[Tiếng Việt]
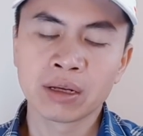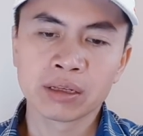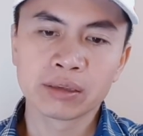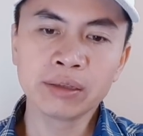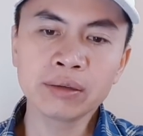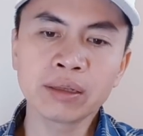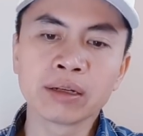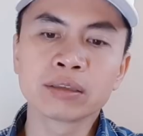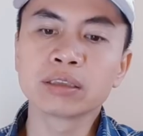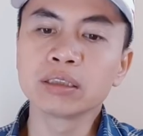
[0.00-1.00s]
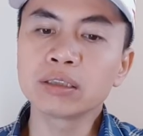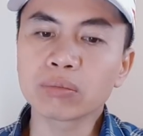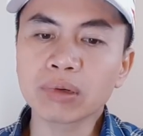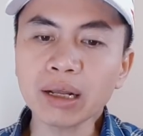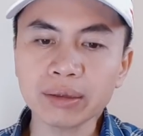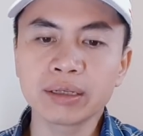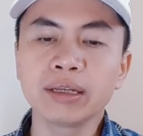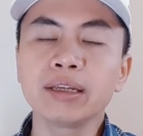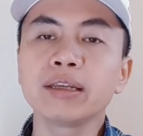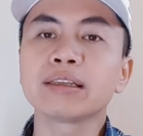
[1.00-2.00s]
tính tiền sử dụng đất
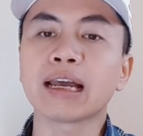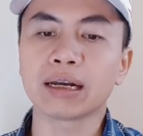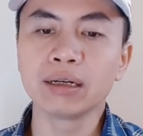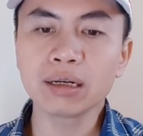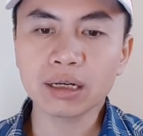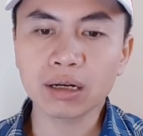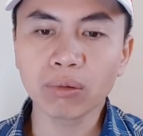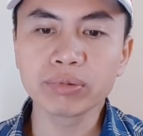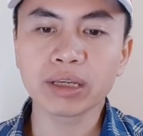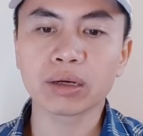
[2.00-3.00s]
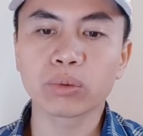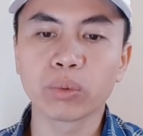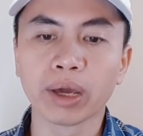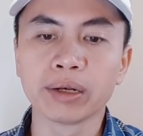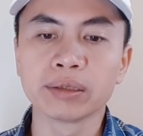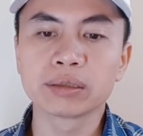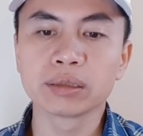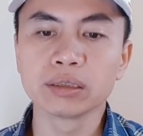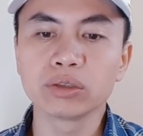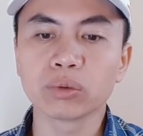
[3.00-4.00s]
khi nhà nước công nhận quyền
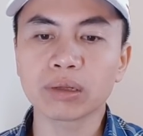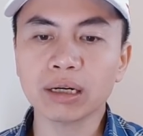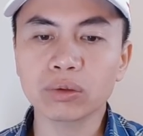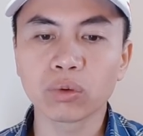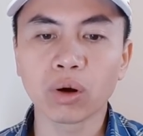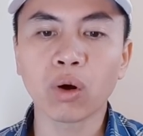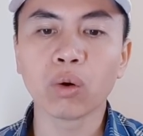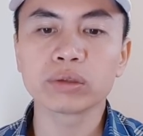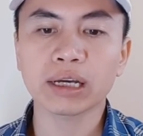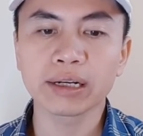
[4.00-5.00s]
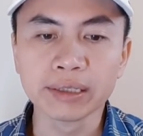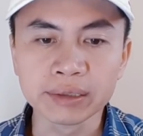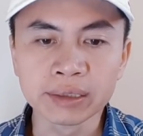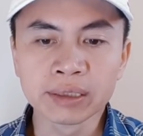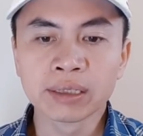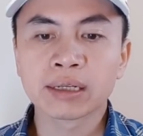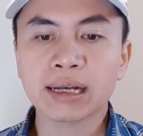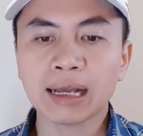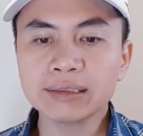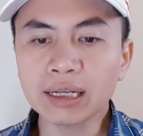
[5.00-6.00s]
sử dụng đất của hộ gia đình
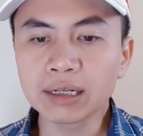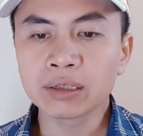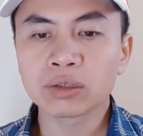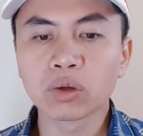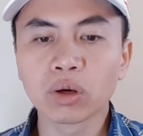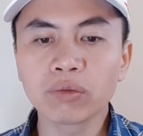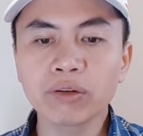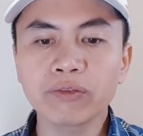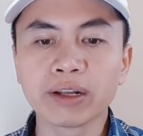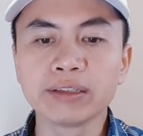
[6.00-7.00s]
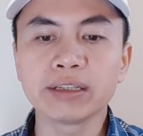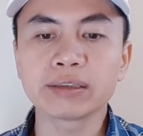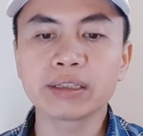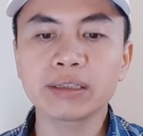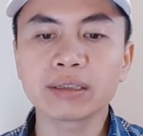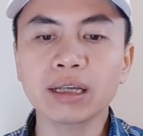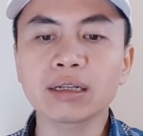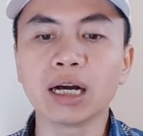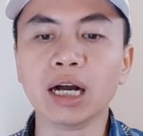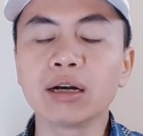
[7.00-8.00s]
cá nhân đối với phần diện tích
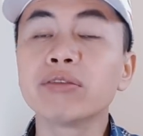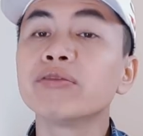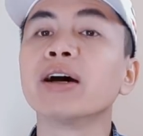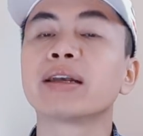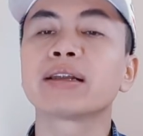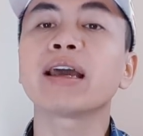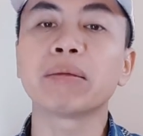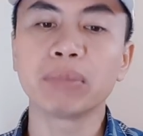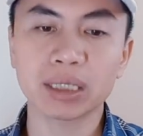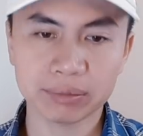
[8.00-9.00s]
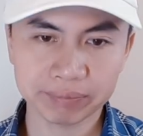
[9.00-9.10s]
đất ở vượt cái hạn mức